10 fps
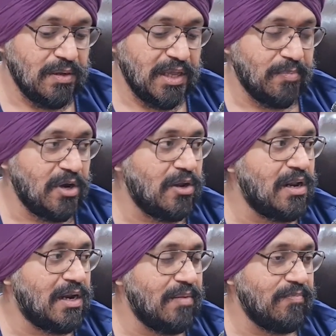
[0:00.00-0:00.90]
एक
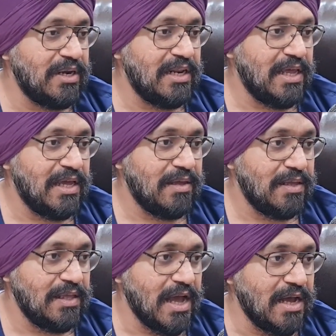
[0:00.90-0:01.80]
पर्टिकुलर कंपनी ने
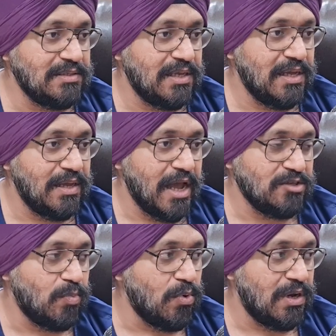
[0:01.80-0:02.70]
यहाँ से
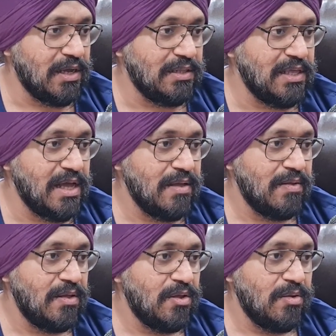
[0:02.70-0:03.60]
एक्सपोर्ट कर दिया
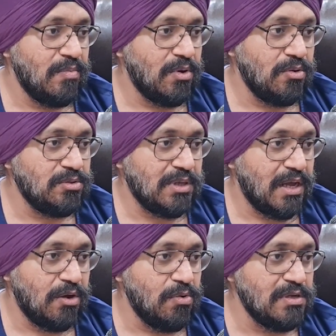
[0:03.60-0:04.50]
और
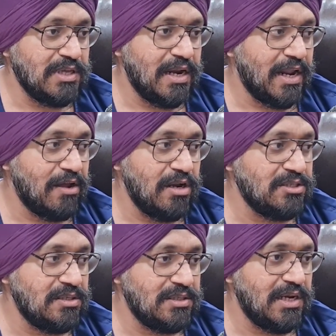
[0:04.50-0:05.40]
उसका रूल्स एंड
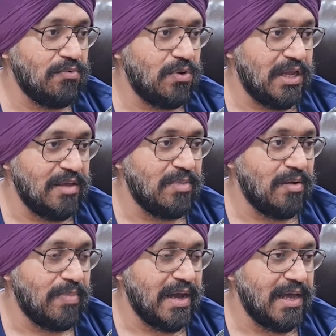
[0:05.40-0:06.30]
रेगुलेशन से वो नहीं
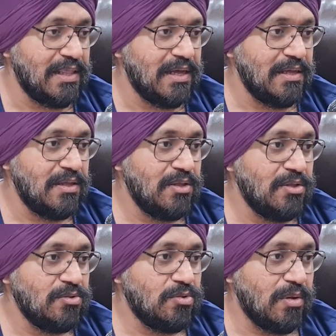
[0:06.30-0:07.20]
बन पाया था
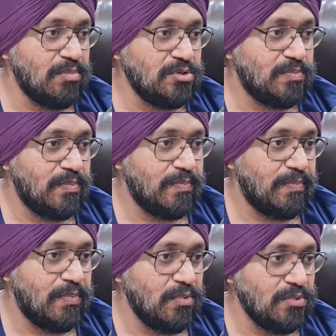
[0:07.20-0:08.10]
तो अब उस
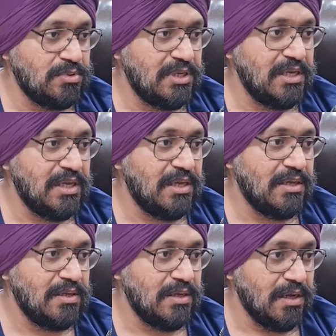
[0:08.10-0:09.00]
उसी
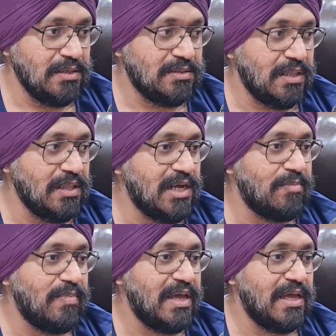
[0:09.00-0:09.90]

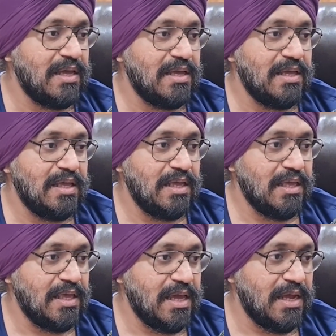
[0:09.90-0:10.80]
संदर्भ में
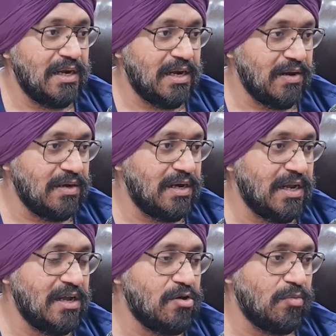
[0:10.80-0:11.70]
ये
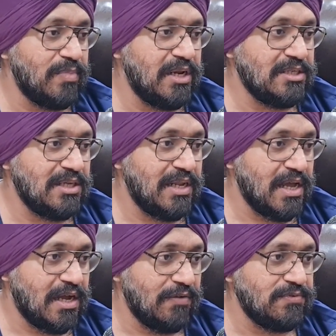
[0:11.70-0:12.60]
ड्रग कॉम्बिनेशन
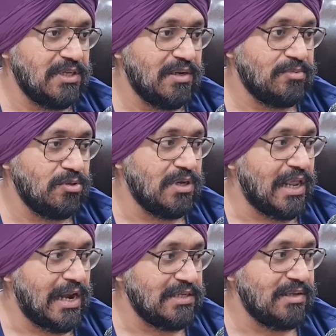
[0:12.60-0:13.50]
या कफ सिरप जो
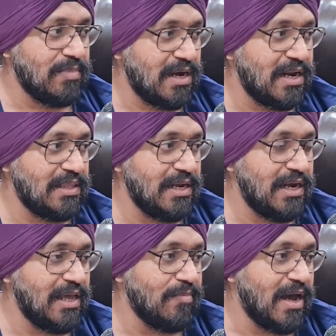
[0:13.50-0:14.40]
धड़ल्ले से बन रहे थे
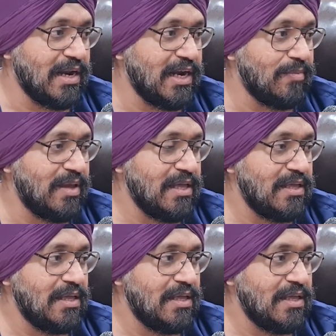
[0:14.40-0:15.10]
इंडियन मार्केट में